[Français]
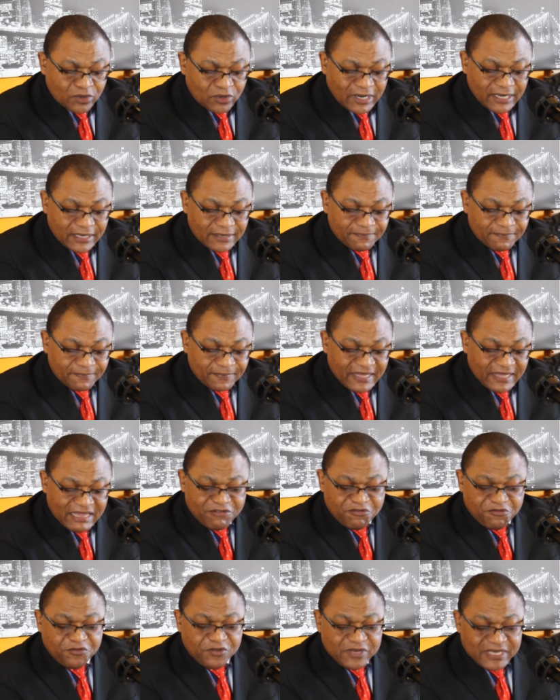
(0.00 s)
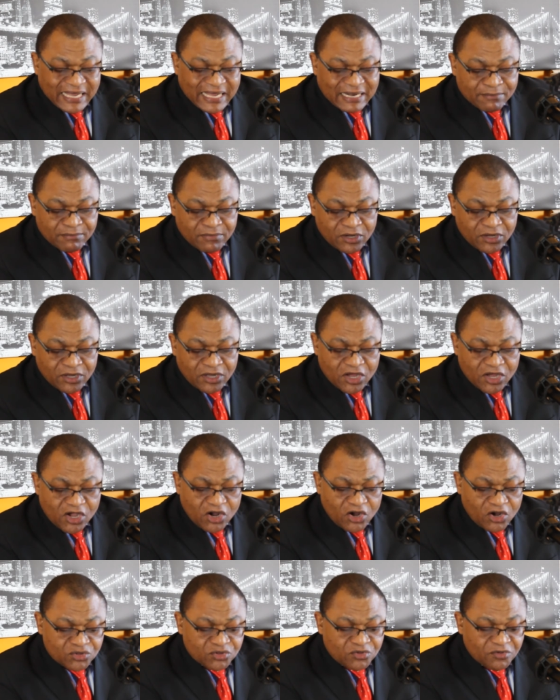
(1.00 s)
joie et finalement
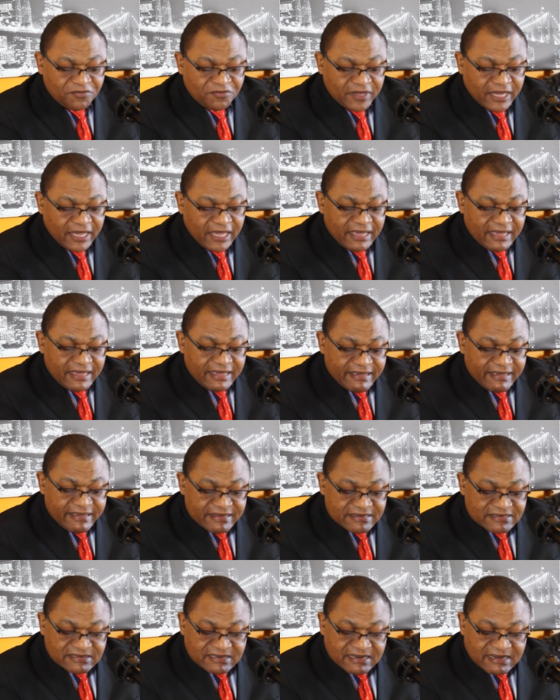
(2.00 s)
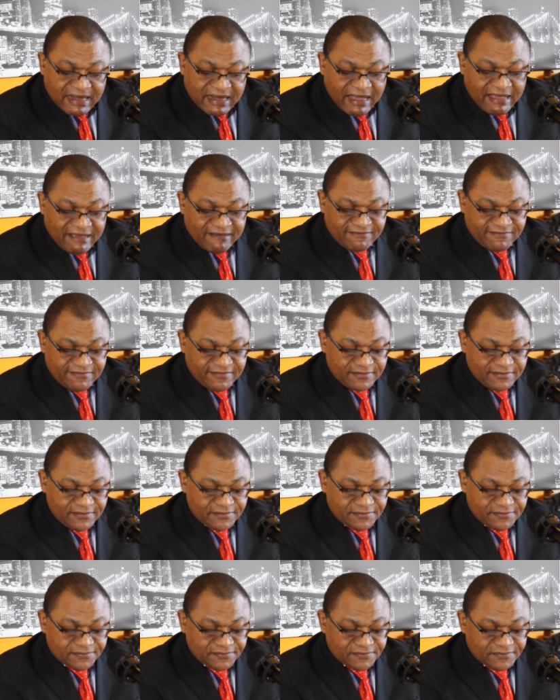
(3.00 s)
on devient esclave.
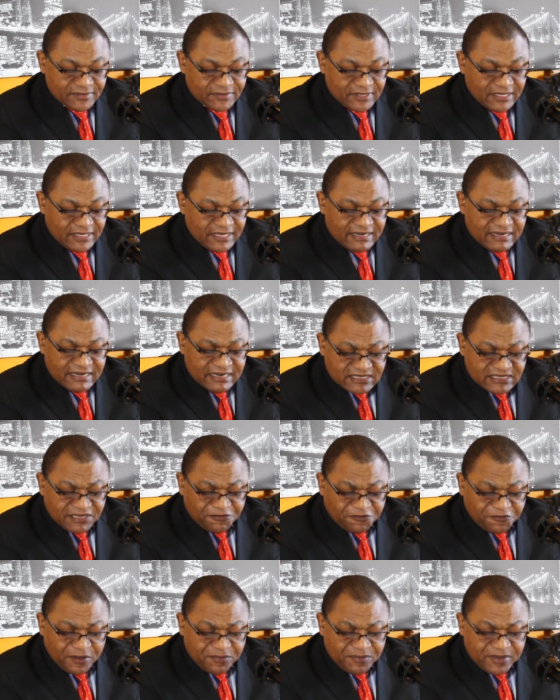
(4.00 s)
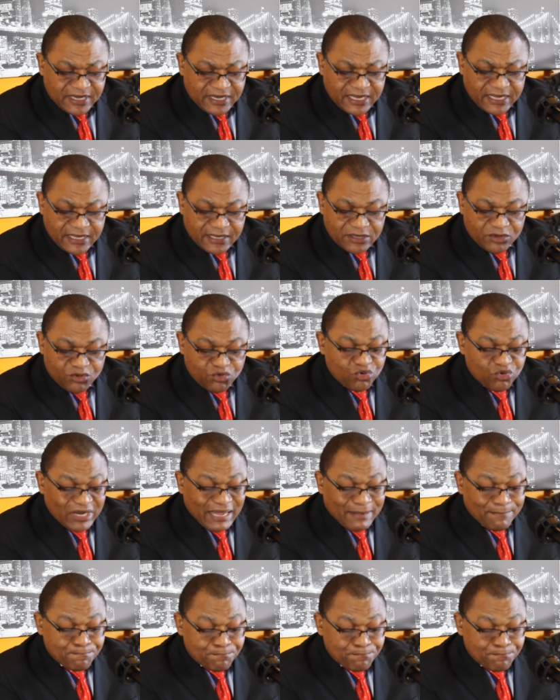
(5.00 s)
Les efféminés, une